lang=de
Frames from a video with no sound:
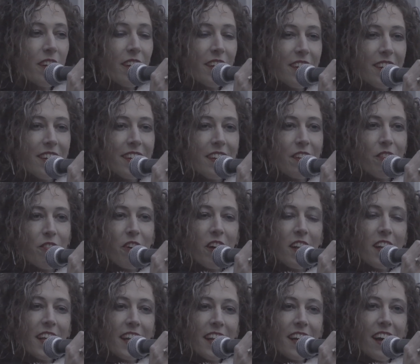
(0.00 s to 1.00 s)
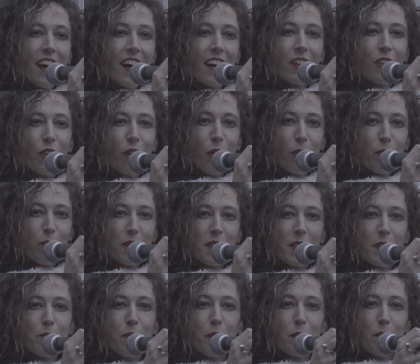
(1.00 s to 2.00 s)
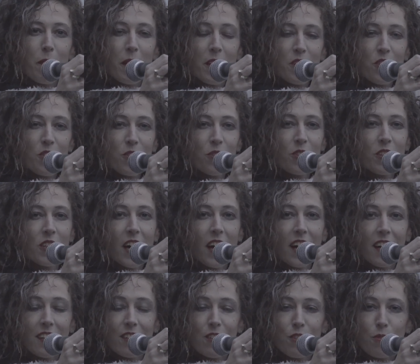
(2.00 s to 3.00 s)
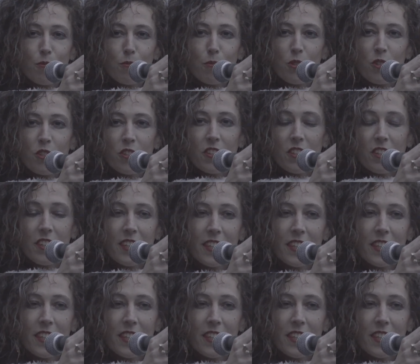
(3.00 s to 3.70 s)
in die Verlegenheit kommt, sich mit Menschen unterhalten zu müssen,